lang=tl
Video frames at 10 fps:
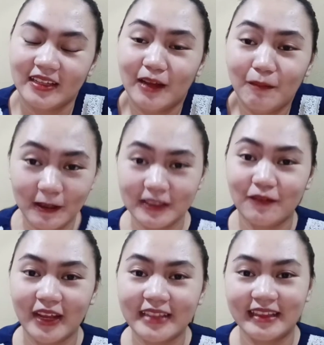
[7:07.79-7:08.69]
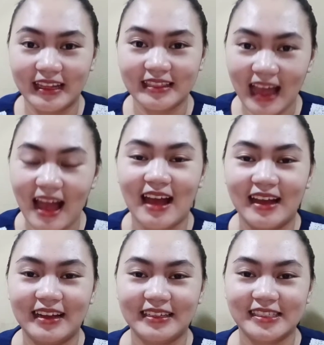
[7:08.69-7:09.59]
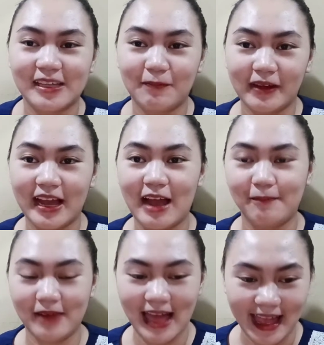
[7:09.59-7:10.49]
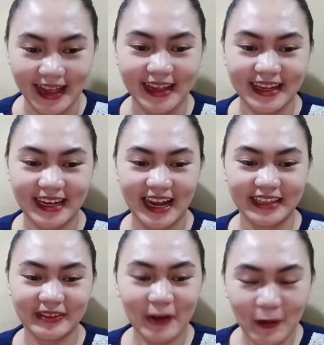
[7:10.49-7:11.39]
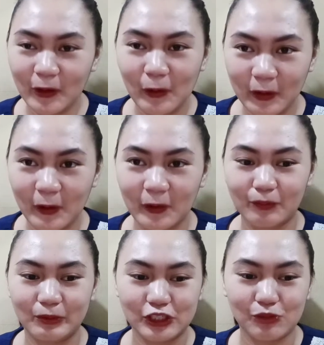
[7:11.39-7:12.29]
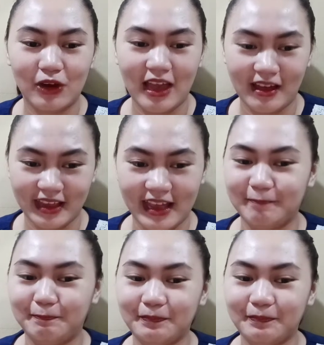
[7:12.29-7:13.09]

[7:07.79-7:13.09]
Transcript: na-motivate kita sa pag apply At go, go, go. Push mo lang yan.